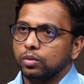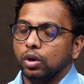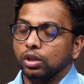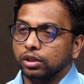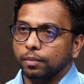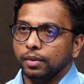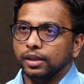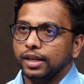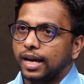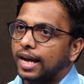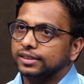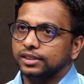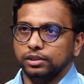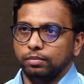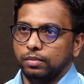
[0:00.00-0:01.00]
కొంతమందికి
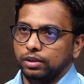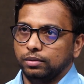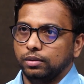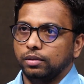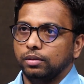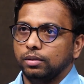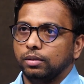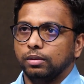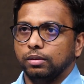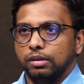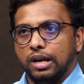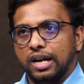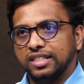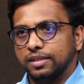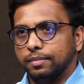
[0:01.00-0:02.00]
ఆస్తమ
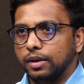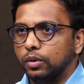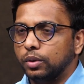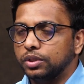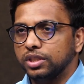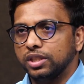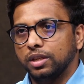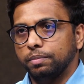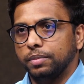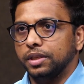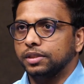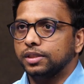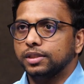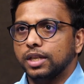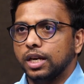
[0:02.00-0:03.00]
ఆస్తమా కూడా చిన్నప్పటి
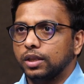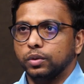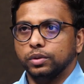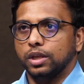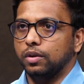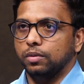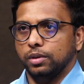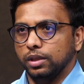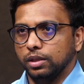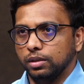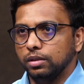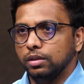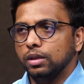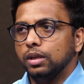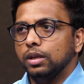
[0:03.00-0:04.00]
నుంచి స్టార్ట్ అవుతూ ఉంటుంది
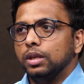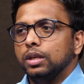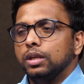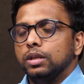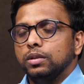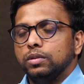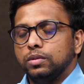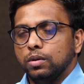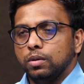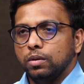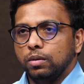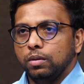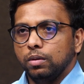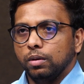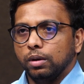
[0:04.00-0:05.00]
సో
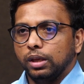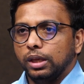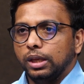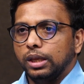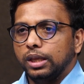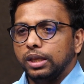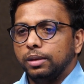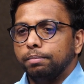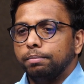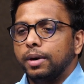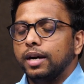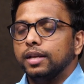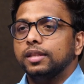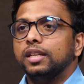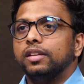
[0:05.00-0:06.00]
ఈ
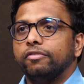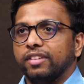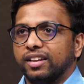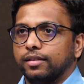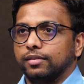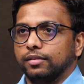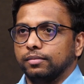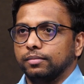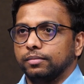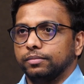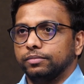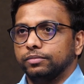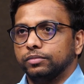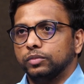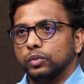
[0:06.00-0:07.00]
బర్త్ డిఫెక్ట్స్
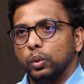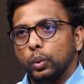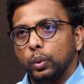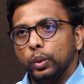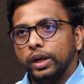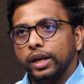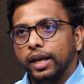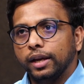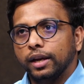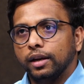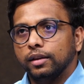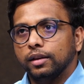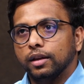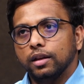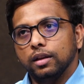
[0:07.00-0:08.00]
ఉంటే
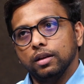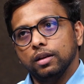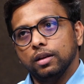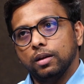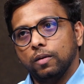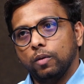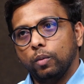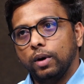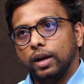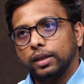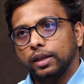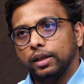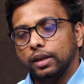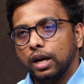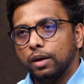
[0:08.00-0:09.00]
కనుక
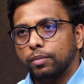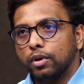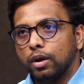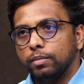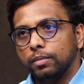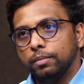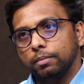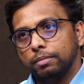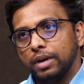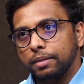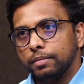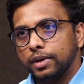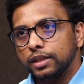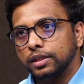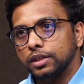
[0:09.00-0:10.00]
వాళ్ళకి లంగ్ ప్రాబ్లం బై
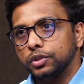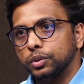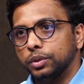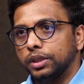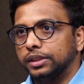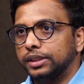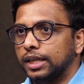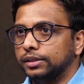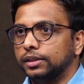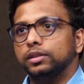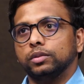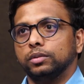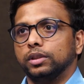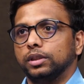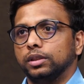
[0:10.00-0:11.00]
బర్త్ నుంచి ఉండే
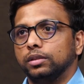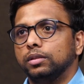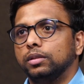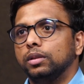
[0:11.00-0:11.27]
ఛాన్సెస్ ఉంటుంది